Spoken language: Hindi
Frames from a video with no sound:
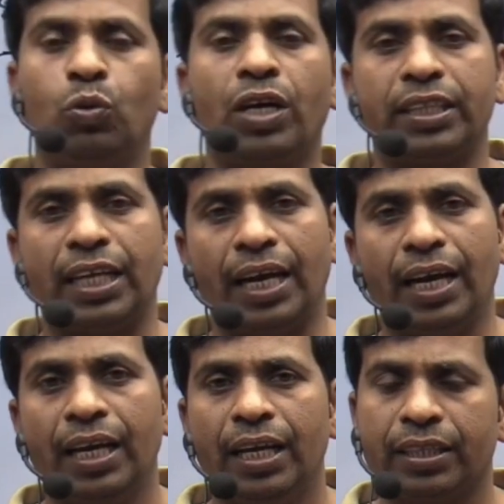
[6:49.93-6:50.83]
शुरू
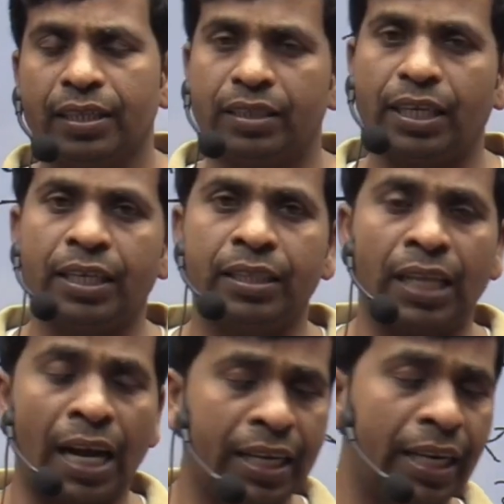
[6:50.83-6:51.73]
करता है
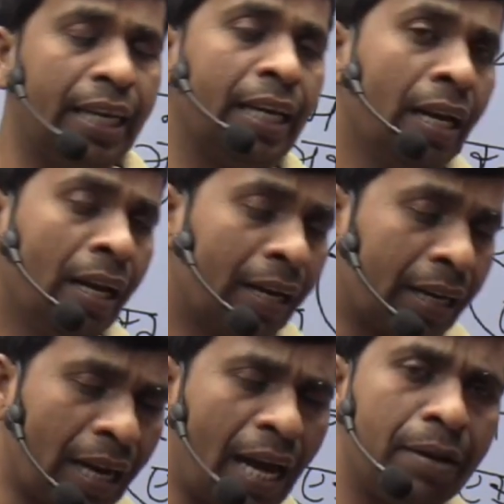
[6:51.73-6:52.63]
ताकि ताकि
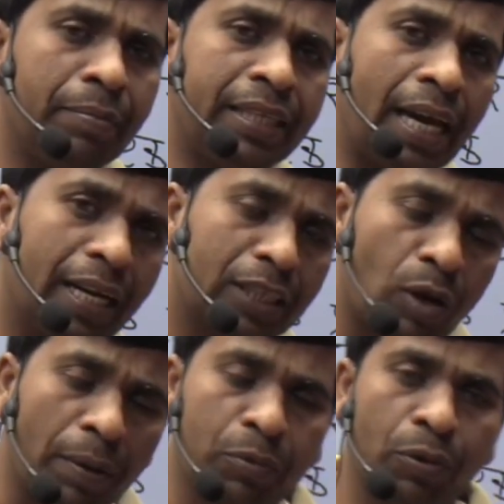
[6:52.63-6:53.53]
कारण में
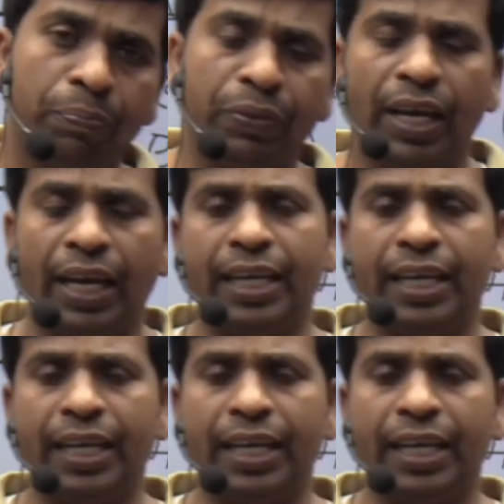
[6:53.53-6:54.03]
जाएंगे तो आपको